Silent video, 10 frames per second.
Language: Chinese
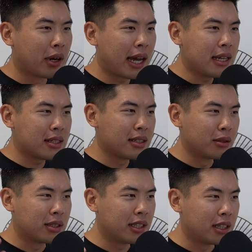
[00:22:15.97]
我开始
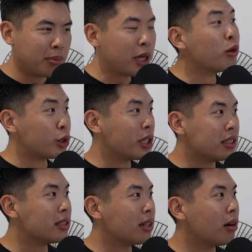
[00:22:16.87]
有自己的朋友圈
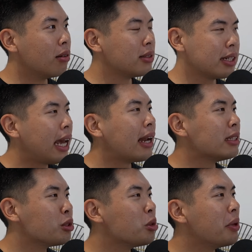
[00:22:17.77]
之后，这个压力
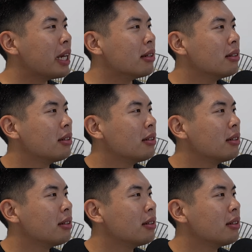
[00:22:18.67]
是不是就没了？